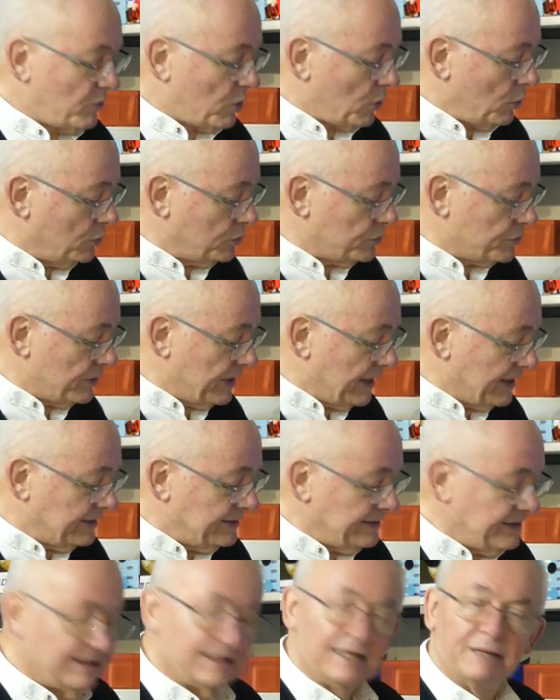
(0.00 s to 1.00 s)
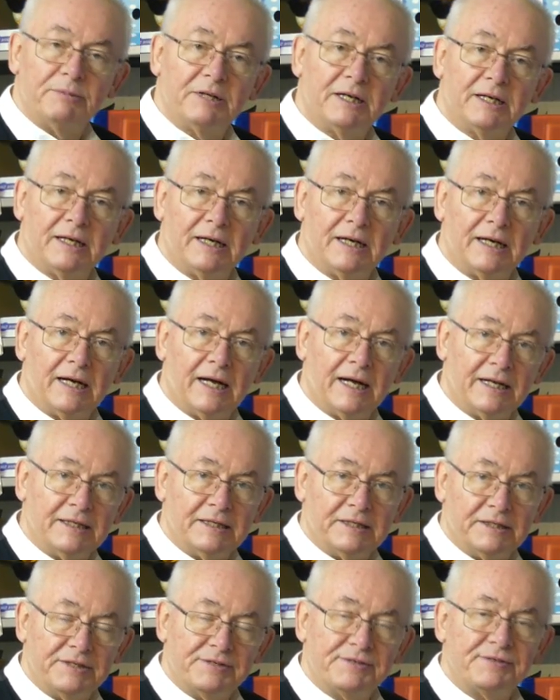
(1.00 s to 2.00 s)
und solange die Kamera an
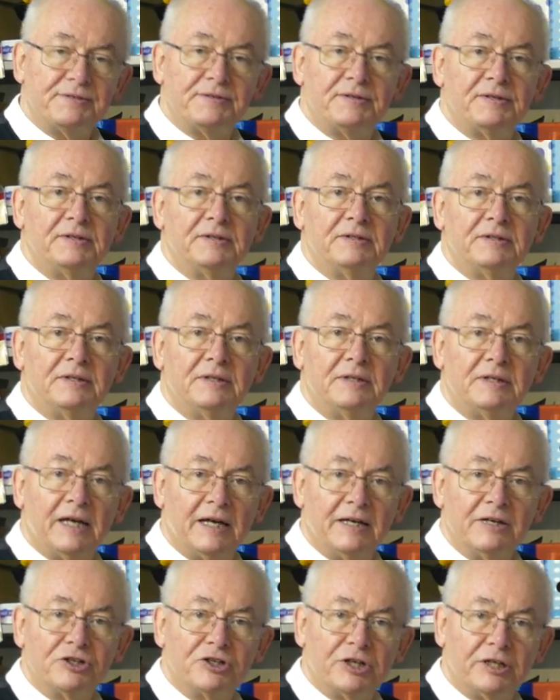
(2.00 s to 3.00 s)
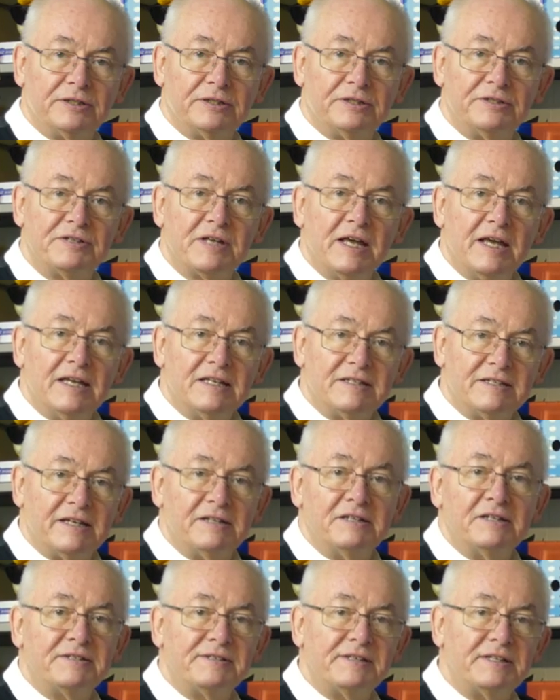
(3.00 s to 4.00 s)
ist, eingeschaltet ist,
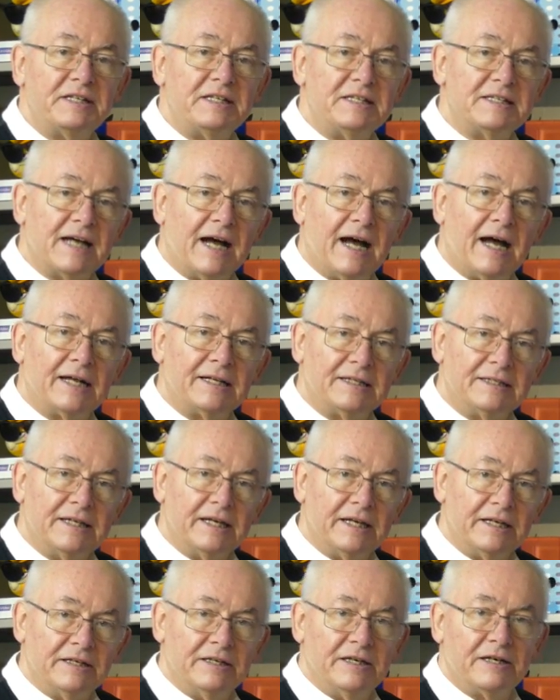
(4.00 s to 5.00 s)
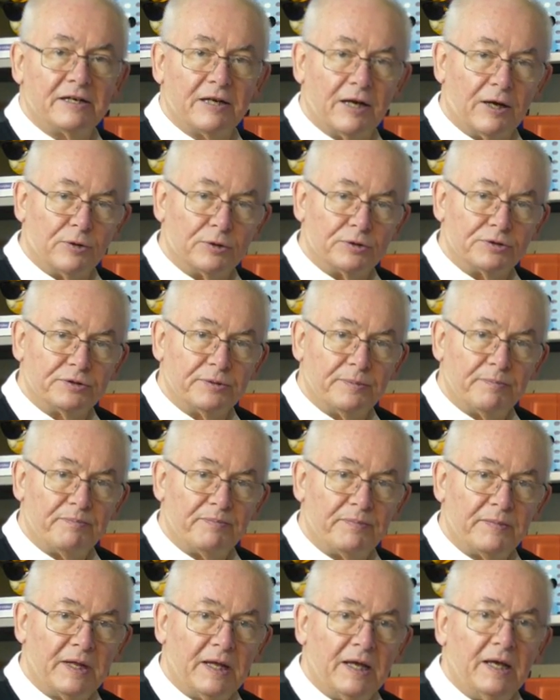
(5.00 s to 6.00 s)
sendet sie die Daten in die Cloud.
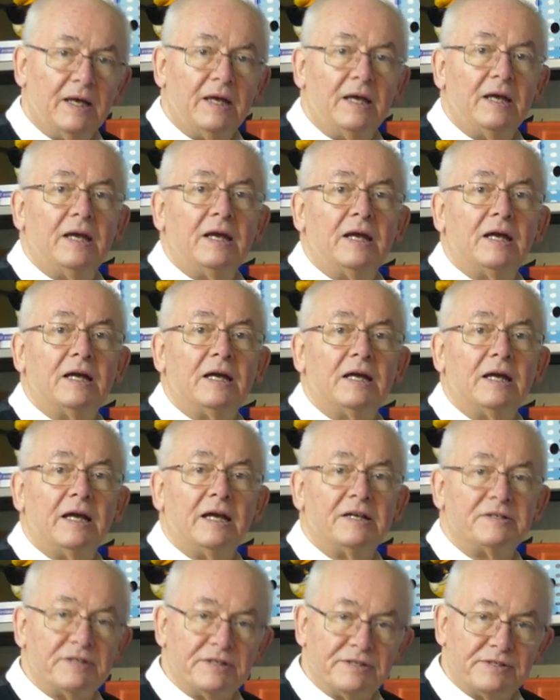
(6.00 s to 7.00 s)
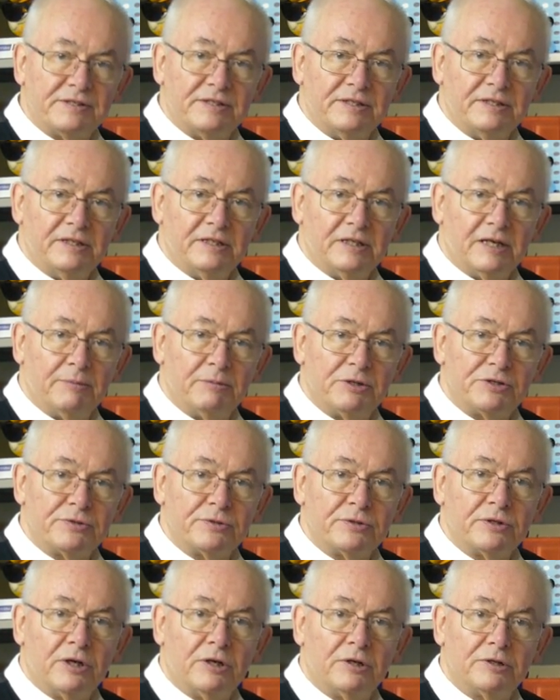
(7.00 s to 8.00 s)
Es ist die
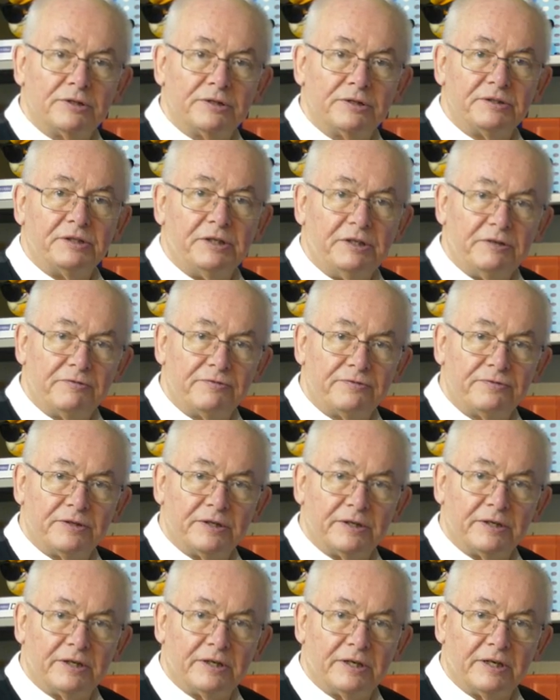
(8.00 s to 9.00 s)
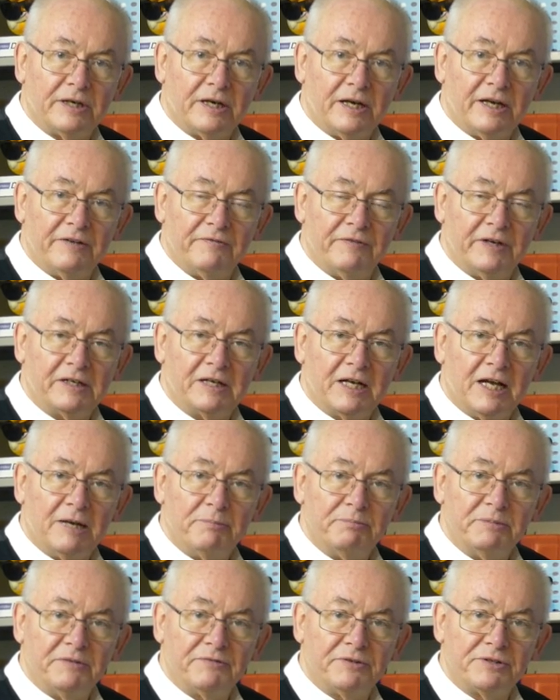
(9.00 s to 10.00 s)
Amazon Cloud. Die äh, Entwickler
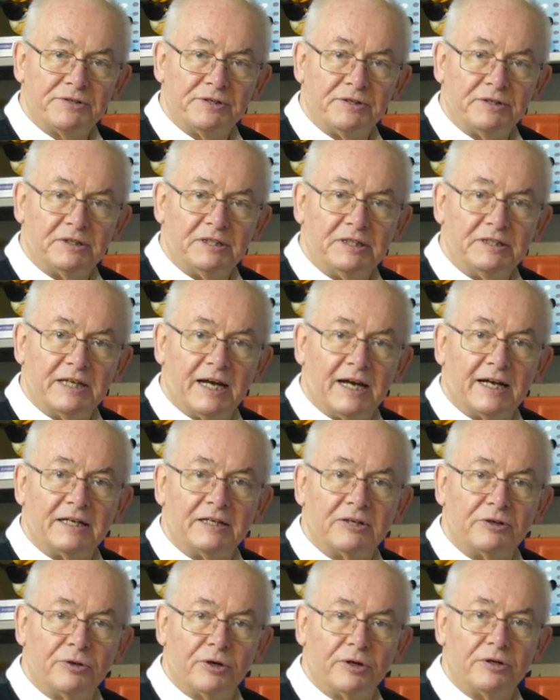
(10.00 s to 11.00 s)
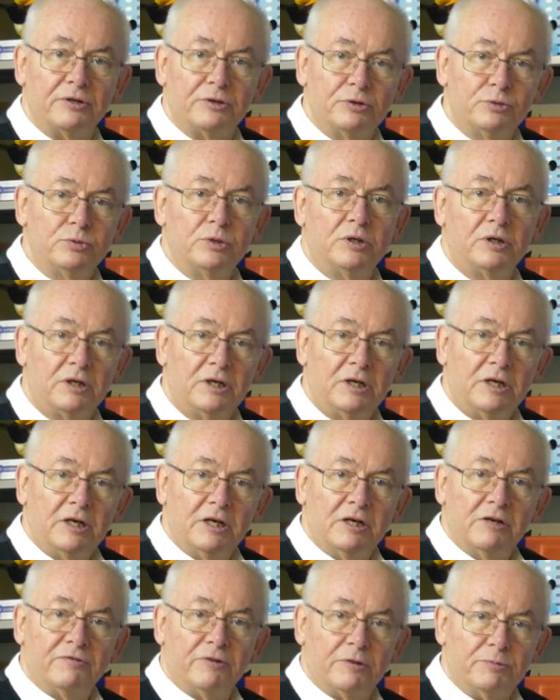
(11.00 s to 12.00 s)
haben mir versichert, die Daten können nur
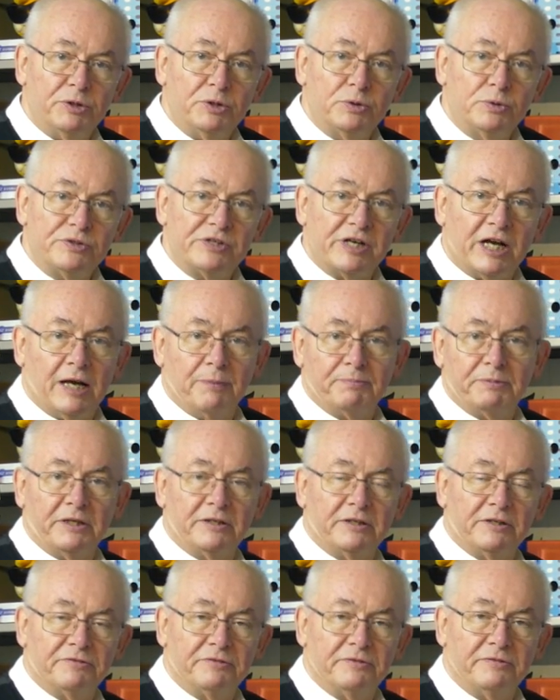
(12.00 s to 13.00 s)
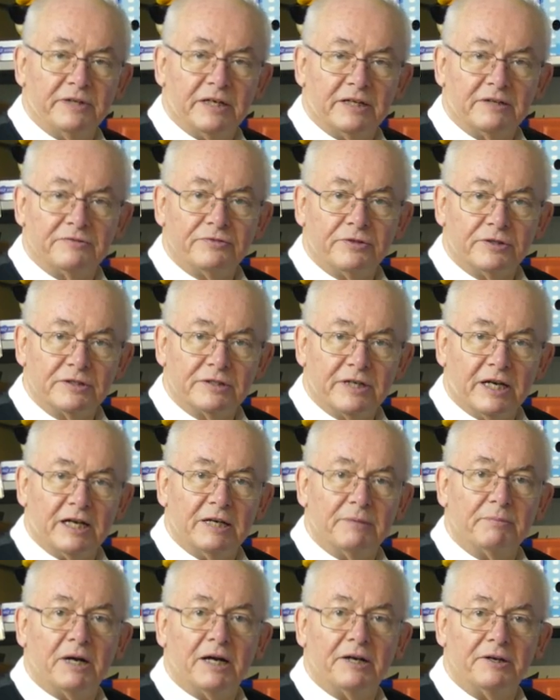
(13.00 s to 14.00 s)
vom User abgegriffen werden, von
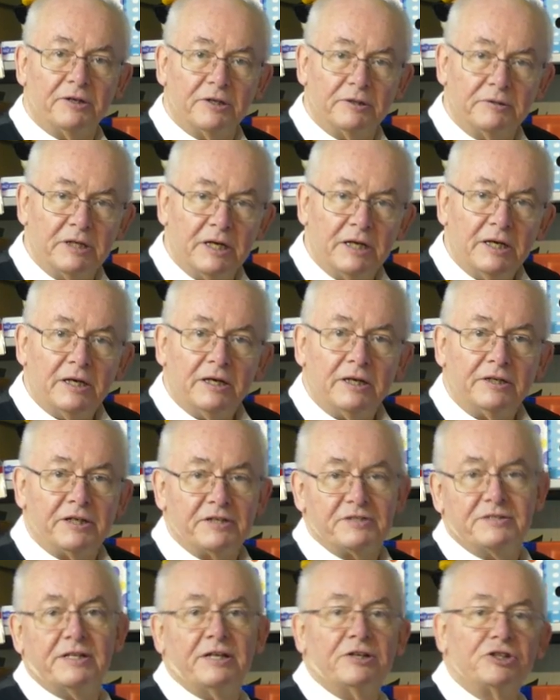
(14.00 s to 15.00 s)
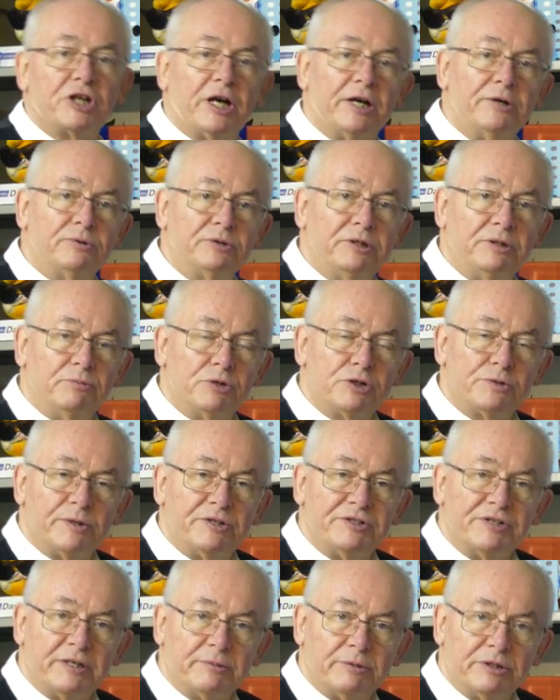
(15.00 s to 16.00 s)
keinem anderen. Das ist eine Entscheidung, die muss
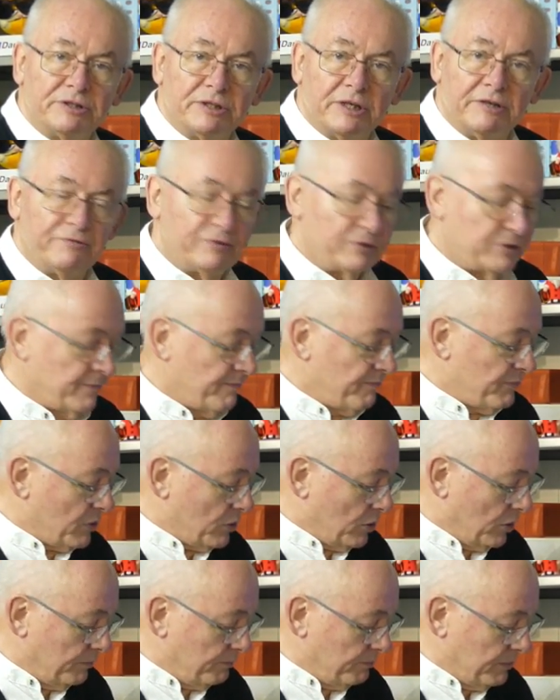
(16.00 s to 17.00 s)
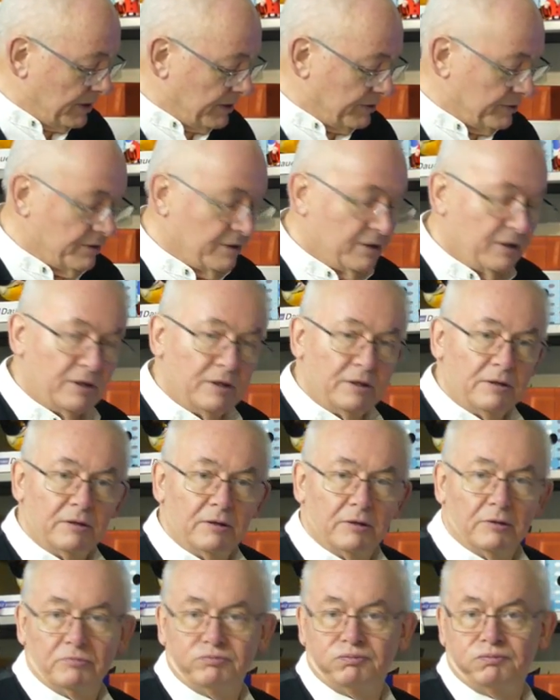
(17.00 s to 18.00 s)
man selber treffen, ob man
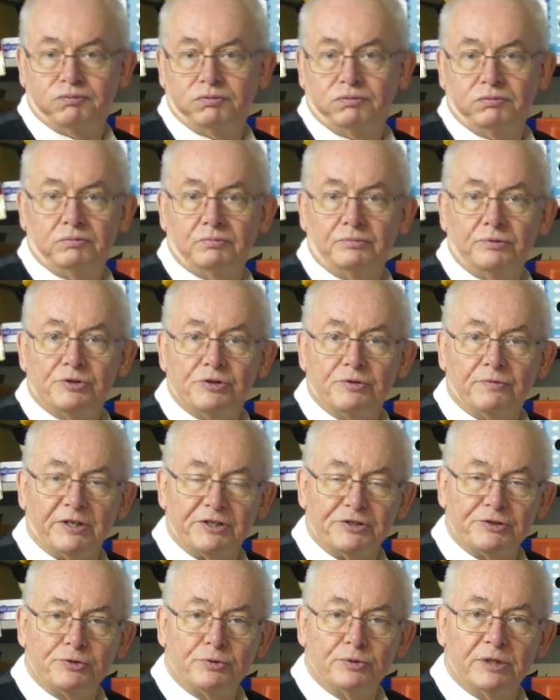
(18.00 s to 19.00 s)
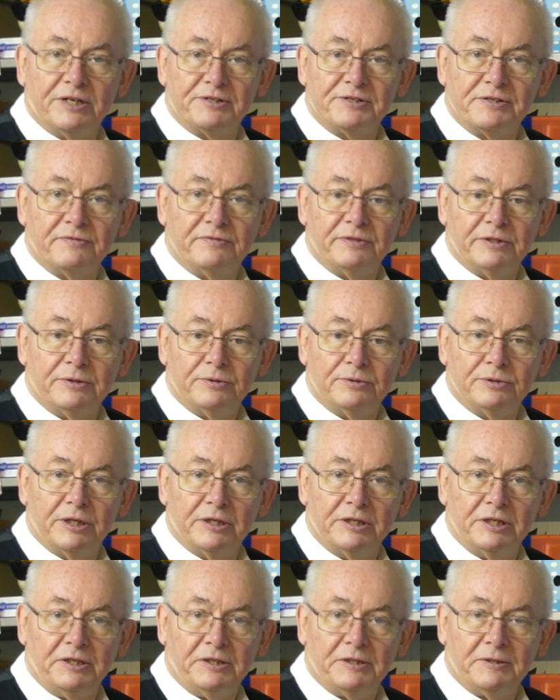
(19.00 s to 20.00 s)
äh, sowas zulassen will oder
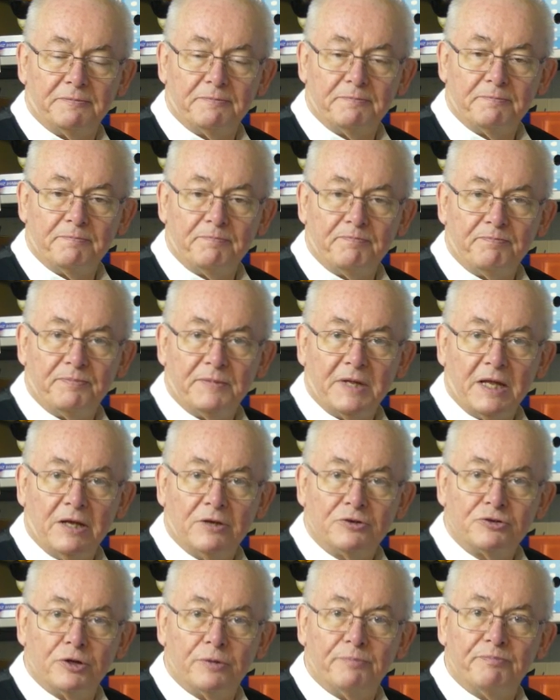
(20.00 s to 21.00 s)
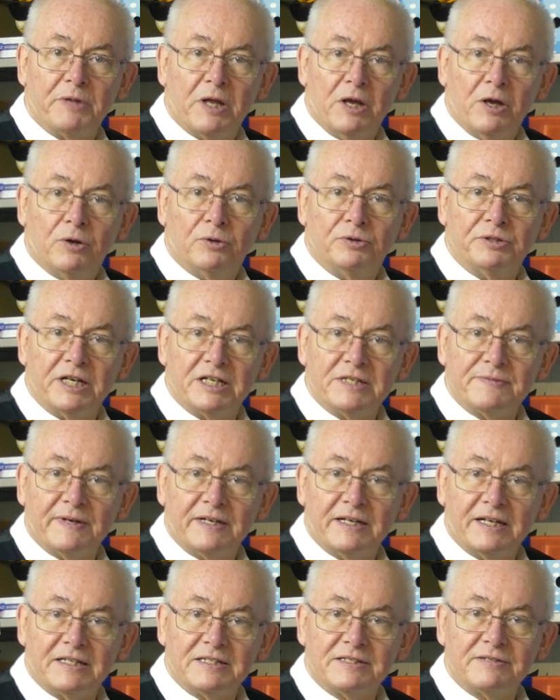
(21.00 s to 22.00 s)
nicht. So, und das war
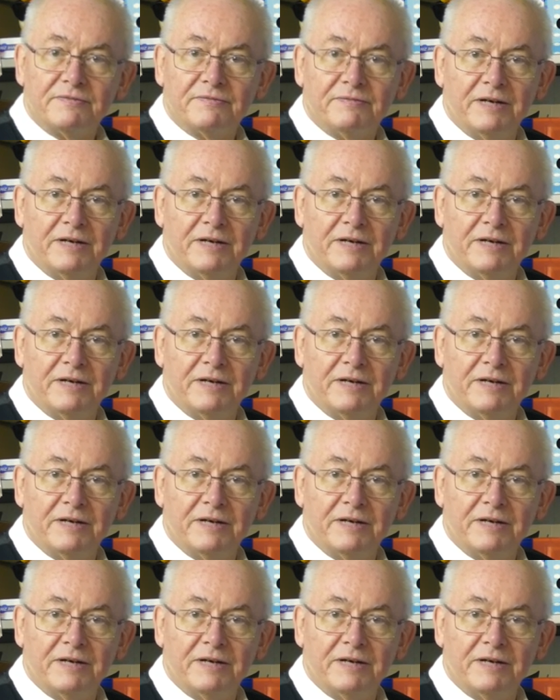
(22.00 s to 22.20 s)
das,